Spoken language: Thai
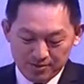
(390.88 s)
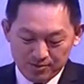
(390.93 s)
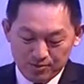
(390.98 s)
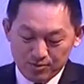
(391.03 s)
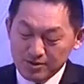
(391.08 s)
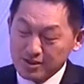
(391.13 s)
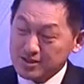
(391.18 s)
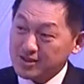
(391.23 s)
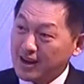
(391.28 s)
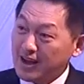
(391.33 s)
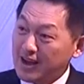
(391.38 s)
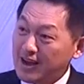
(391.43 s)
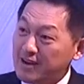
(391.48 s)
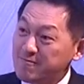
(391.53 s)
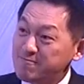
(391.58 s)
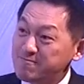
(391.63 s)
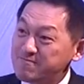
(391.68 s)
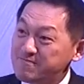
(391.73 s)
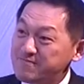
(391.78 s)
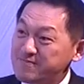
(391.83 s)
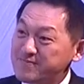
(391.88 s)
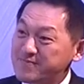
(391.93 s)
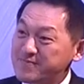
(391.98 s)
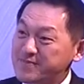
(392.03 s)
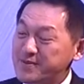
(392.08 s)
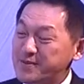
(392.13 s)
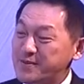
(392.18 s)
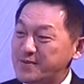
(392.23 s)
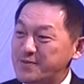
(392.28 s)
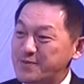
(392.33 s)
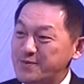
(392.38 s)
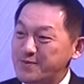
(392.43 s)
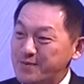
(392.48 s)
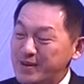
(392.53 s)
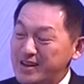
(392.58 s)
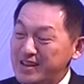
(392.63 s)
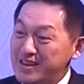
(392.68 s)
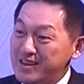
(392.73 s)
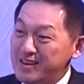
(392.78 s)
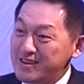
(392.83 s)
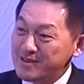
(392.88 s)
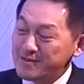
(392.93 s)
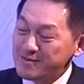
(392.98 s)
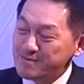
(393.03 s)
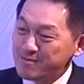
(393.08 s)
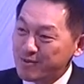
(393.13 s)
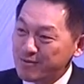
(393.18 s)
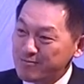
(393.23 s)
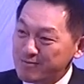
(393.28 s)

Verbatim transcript: คุณอิสระครับวันนี้ผ